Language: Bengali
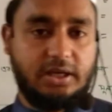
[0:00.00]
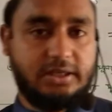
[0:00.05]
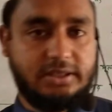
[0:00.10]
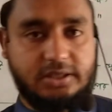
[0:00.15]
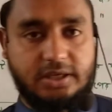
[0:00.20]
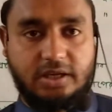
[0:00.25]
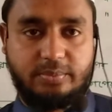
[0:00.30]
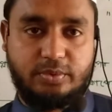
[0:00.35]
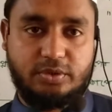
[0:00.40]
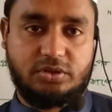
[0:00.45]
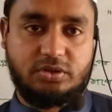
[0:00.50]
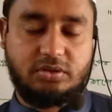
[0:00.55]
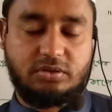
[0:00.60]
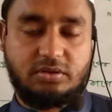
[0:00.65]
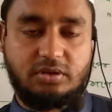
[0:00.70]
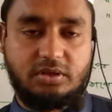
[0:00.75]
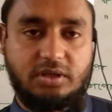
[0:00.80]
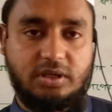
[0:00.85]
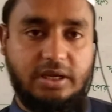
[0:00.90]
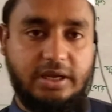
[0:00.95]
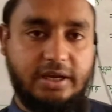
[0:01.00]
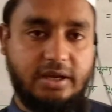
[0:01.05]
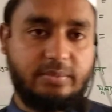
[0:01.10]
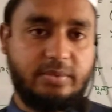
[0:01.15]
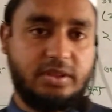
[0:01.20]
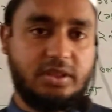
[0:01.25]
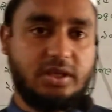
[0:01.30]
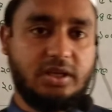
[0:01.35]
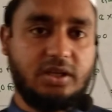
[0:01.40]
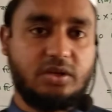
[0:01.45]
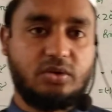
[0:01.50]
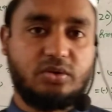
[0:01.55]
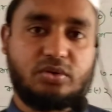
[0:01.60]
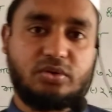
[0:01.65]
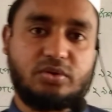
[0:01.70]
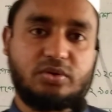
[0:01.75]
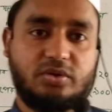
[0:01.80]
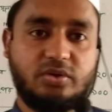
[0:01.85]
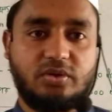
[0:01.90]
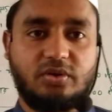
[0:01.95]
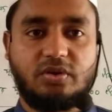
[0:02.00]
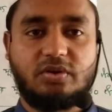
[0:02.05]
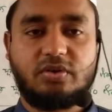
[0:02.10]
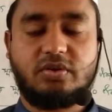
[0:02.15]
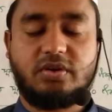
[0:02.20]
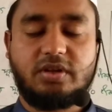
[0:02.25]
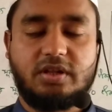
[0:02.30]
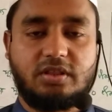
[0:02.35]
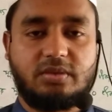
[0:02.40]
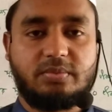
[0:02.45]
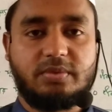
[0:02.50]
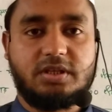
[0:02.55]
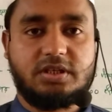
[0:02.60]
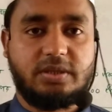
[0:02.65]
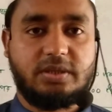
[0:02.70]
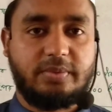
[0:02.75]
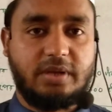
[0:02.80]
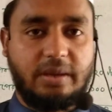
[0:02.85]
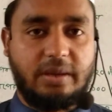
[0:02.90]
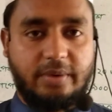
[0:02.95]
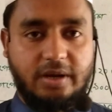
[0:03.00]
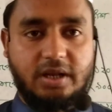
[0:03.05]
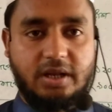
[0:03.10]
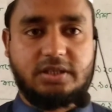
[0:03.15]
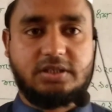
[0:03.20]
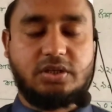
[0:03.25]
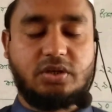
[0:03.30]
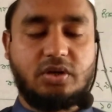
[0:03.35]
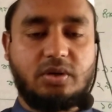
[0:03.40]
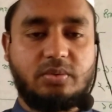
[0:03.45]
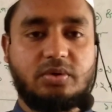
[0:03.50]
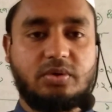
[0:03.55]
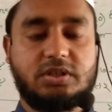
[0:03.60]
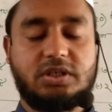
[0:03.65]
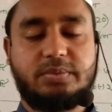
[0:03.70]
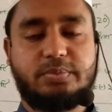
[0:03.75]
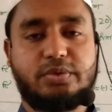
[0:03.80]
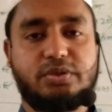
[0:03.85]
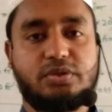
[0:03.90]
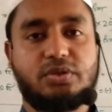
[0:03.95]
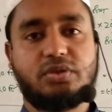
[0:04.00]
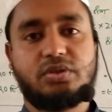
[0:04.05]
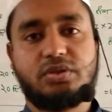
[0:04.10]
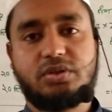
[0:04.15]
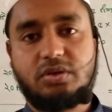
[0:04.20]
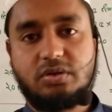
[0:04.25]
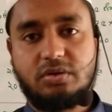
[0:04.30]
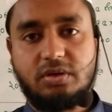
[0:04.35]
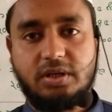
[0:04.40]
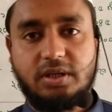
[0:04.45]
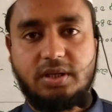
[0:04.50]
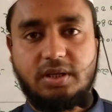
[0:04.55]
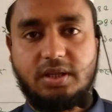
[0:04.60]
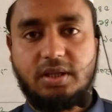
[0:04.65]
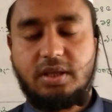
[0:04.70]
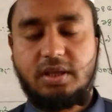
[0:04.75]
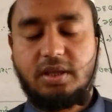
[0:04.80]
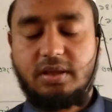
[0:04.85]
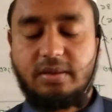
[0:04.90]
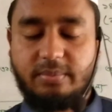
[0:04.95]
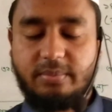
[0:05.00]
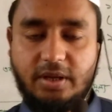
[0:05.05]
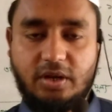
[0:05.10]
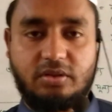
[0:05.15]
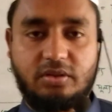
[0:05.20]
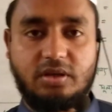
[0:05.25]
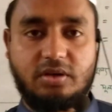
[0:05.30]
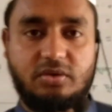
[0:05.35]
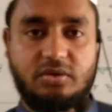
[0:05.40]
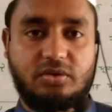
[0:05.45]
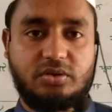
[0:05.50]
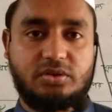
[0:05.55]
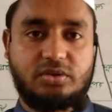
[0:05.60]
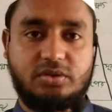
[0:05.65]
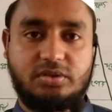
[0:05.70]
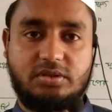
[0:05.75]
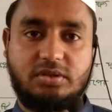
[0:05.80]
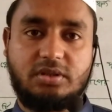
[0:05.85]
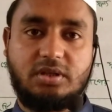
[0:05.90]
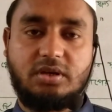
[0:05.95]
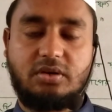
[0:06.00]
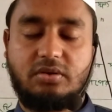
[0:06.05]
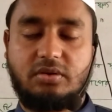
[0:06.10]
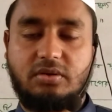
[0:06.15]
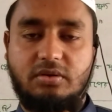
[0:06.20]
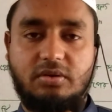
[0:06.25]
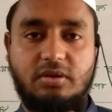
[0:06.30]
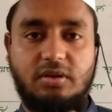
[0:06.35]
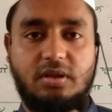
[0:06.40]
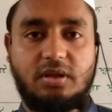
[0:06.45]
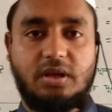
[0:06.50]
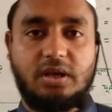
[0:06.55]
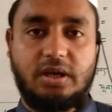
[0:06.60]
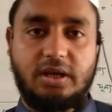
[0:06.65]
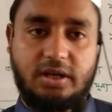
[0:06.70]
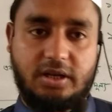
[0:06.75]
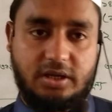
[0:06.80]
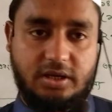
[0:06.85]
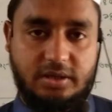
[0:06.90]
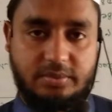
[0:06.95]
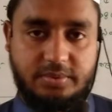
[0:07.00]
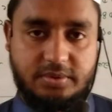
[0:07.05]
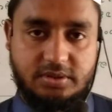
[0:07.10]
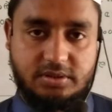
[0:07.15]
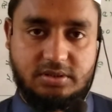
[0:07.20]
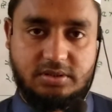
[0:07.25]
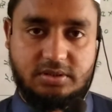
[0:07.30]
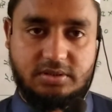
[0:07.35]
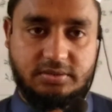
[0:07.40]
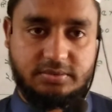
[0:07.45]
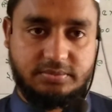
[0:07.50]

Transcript: আজকে এ পর্যন্তই আগামীতে নতুন কোনো অঙ্ক নিয়ে তোমাদের সামনে আবার হাজির হব সে পর্যন্ত সকলেই ভালো থাকো সুস্থ থাকো আল্লাহ হাফিজ